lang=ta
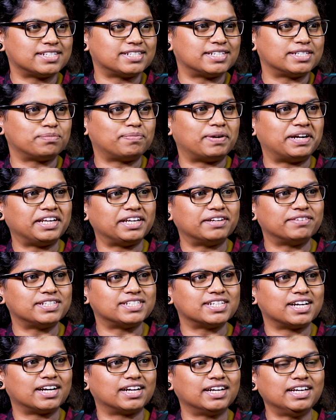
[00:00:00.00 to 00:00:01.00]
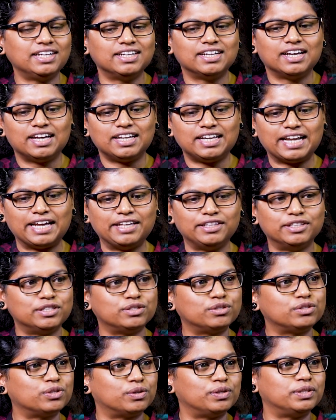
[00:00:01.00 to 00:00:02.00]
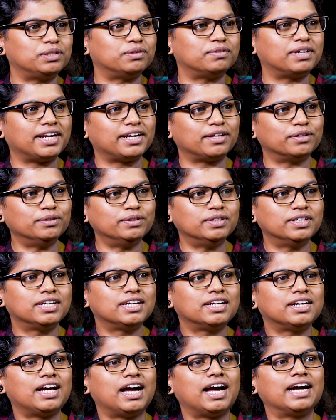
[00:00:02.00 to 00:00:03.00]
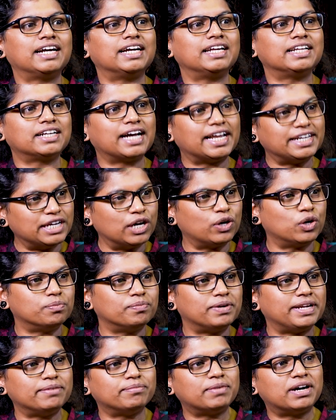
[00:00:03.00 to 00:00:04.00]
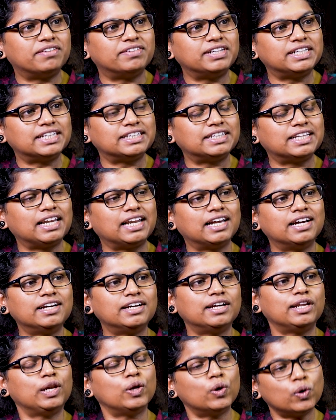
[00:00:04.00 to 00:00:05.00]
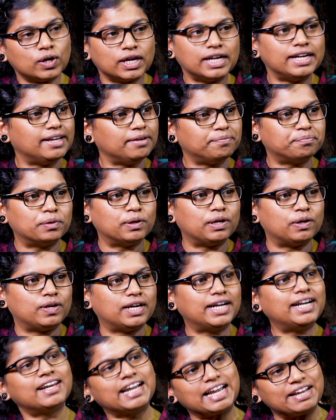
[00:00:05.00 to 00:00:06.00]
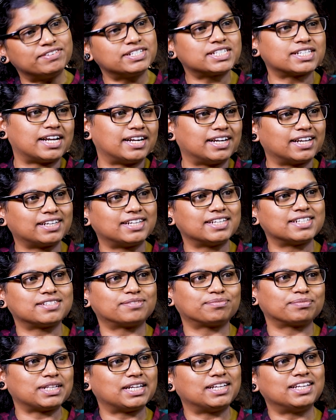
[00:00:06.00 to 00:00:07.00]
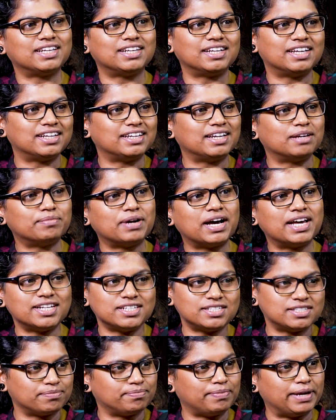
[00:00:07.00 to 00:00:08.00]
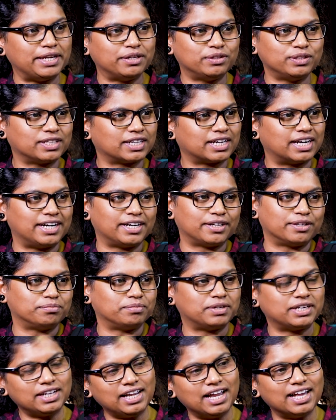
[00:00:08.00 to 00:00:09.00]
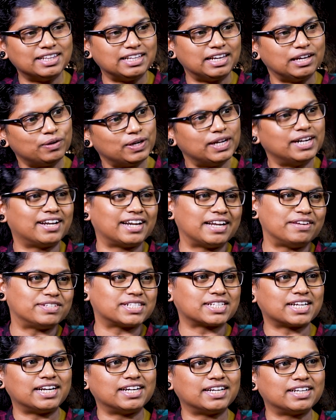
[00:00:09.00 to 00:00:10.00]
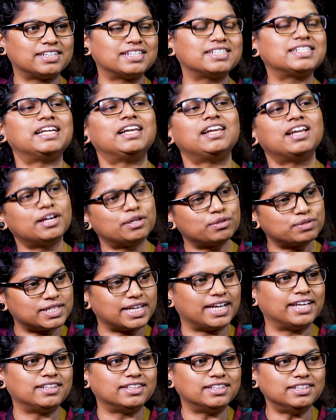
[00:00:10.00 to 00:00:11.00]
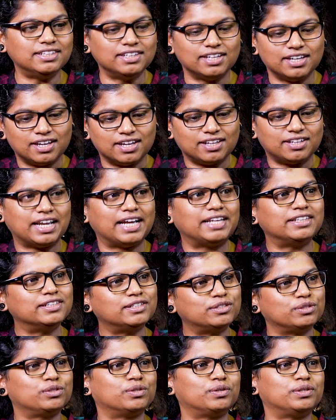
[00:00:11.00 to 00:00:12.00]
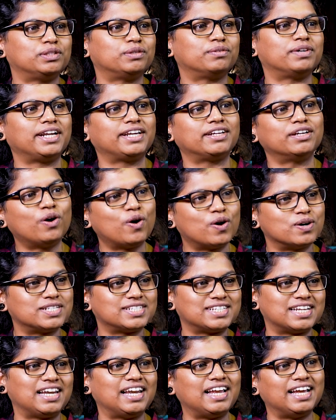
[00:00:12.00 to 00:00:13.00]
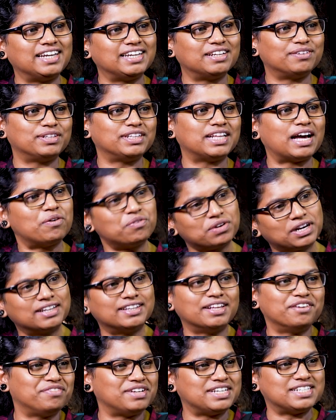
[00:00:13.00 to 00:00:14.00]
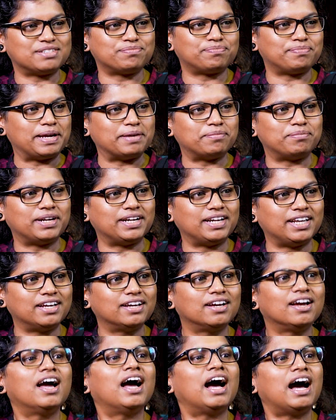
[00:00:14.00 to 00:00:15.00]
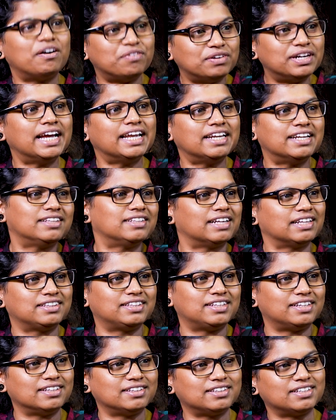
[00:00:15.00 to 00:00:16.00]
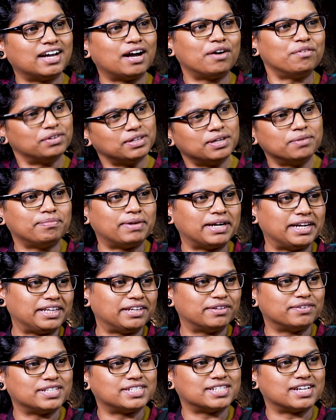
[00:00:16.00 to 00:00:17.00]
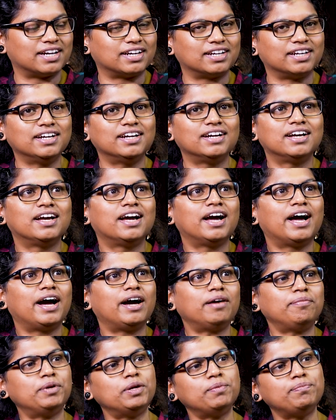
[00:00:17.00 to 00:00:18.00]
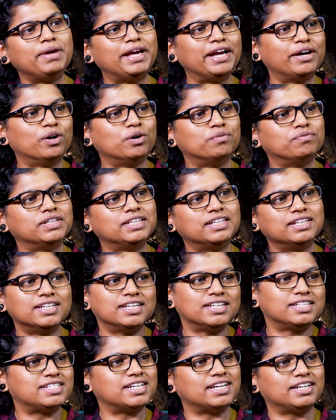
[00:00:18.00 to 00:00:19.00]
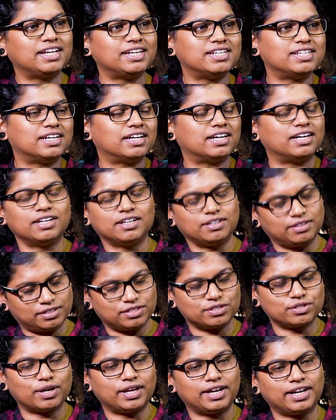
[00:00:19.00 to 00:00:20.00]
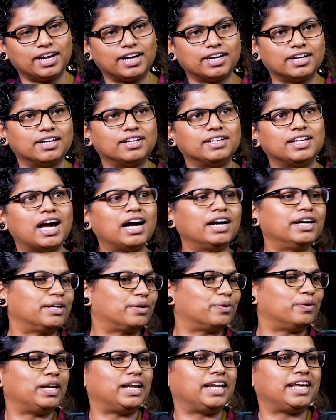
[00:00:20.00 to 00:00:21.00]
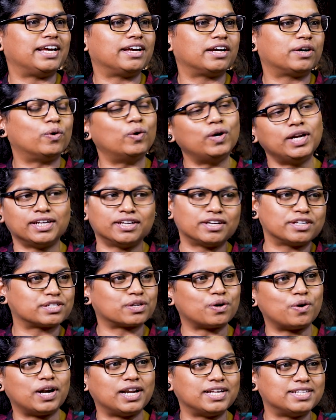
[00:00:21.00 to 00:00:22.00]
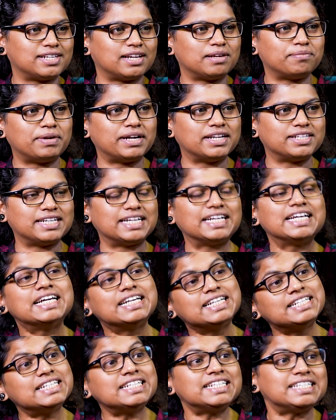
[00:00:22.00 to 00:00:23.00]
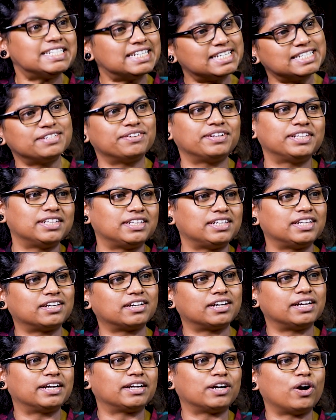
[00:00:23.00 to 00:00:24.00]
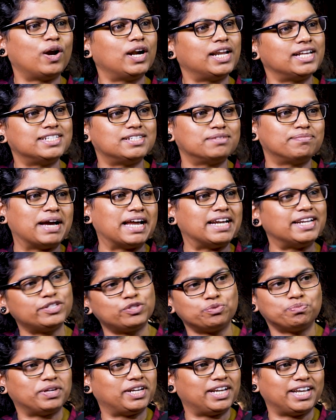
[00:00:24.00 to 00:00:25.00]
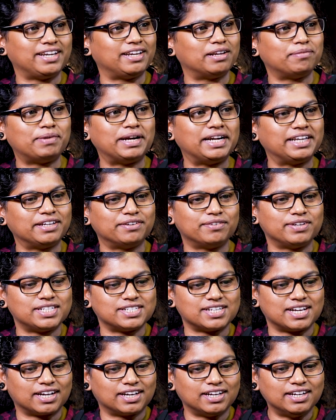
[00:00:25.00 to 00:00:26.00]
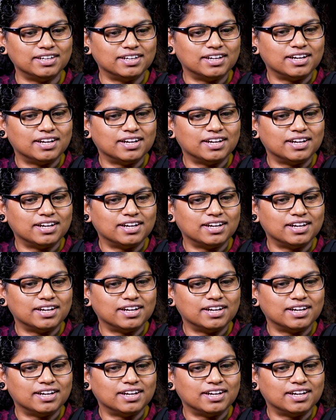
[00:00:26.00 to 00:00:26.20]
சிஸ்டர்ஸ் படிக்க வச்சாங்க நைன்த்து டு டுவெல்த்து வரைக்கும் அங்கே கன்னியாகுமரி மாவட்டத்தில் லோக்கல் டிப்போவில் உள்ள டிரைவர்ஸ் கண்டக்டர்ஸ் நம்ம அரசு பேருந்து கழகம் இருக்குது அதில் உள்ள டிரைவர்ஸ் கண்டக்டர்ஸ் எல்லோரும் சேர்ந்து நைன்த்து டு டுவெல்த்து வரைக்கும் ஹாஸ்டலில் என்னை வந்து அவங்க தான் ஃபீஸ் பே பண்ணி அவங்க என்னை தத்தெடுத்து அவங்க படிக்க வச்சாங்க அப்புறம் பிகாம் வந்து சென்னை சாரி அங்கே நாகர்கோயிலேயே ஹோலி கிராஸ் காலேஜில் படித்தேன் சிஸ்டர்ஸ் வந்துட்டு காலேஜ் மேனேஜ்மெண்ட் என்ன படிக்க வச்சாங்க